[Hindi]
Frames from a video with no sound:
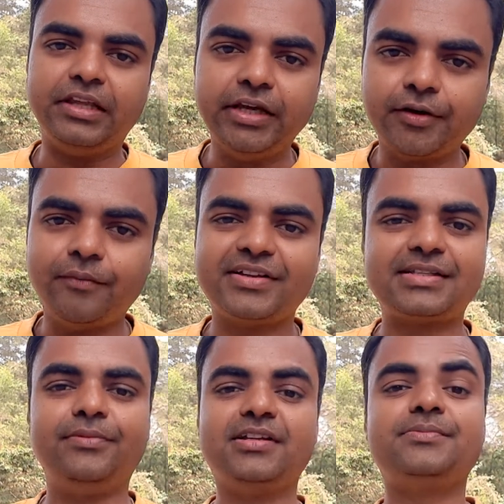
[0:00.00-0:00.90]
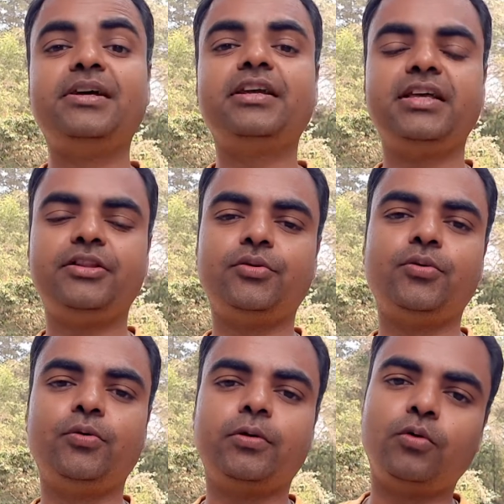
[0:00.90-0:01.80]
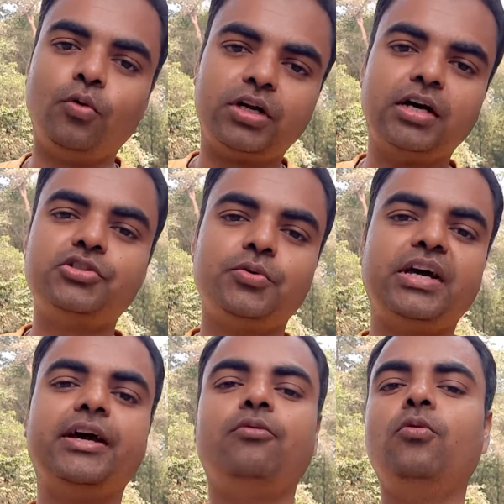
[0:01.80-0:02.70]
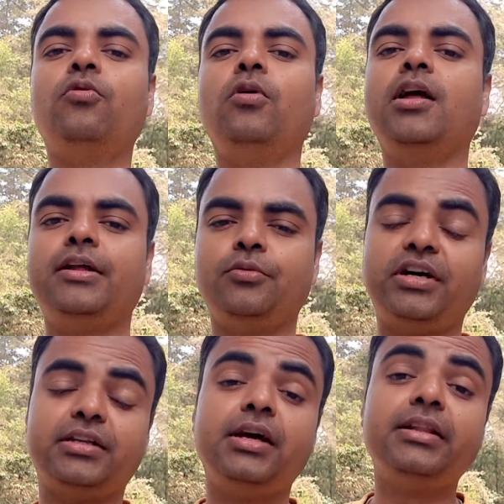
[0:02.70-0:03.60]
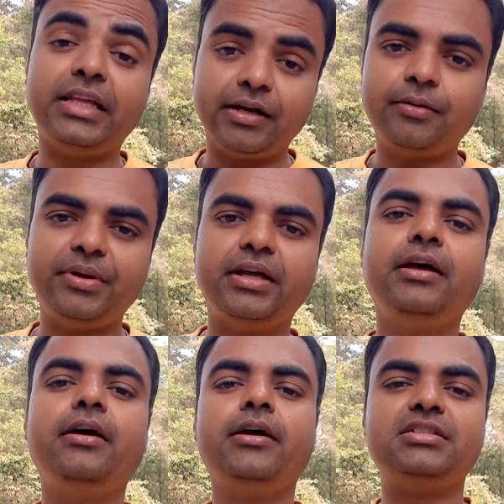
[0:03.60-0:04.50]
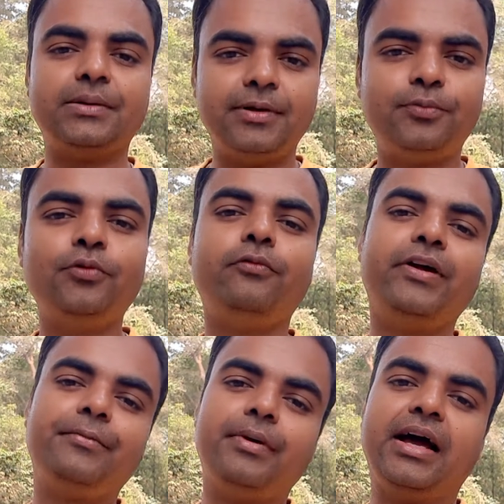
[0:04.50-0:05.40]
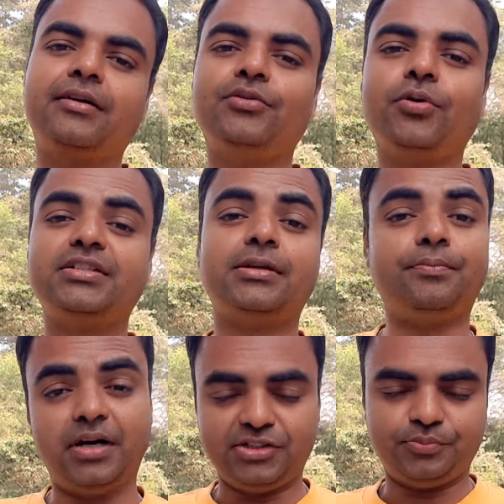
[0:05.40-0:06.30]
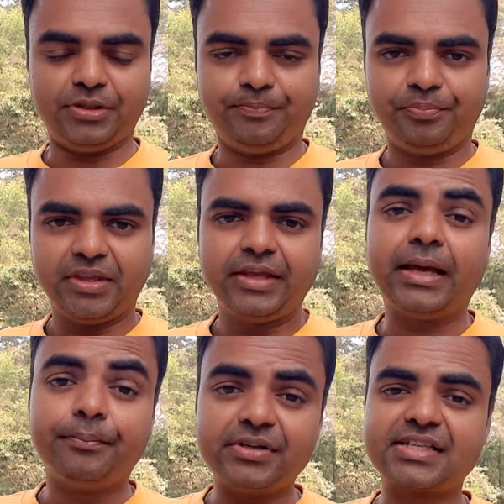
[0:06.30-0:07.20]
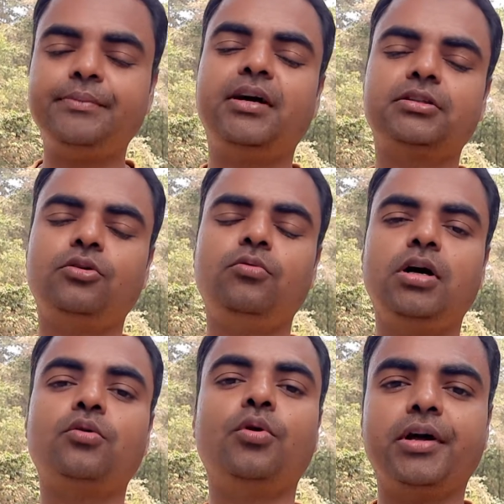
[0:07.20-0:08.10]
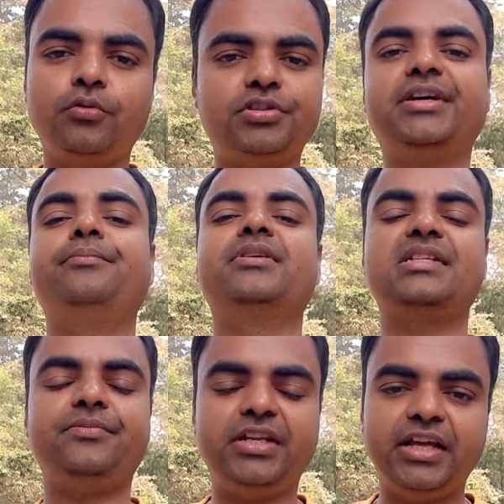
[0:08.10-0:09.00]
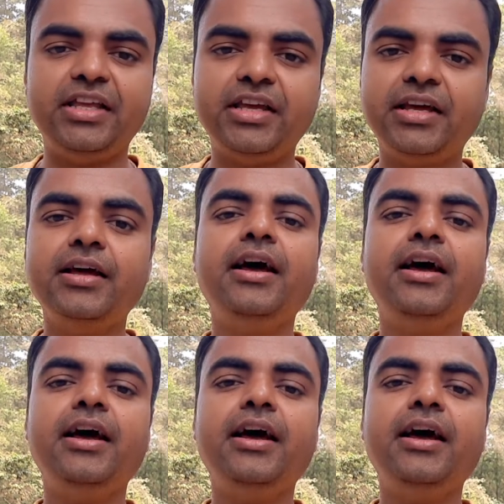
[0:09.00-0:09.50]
ईयर ऑफ एस्टेब्लिशमेंट की तो कोटा जो है वो खुला है दो में जबलपुर वे बैक 2005 में कैंपस की बात करूँगा कोटा खुद का कैंपस अभी नहीं है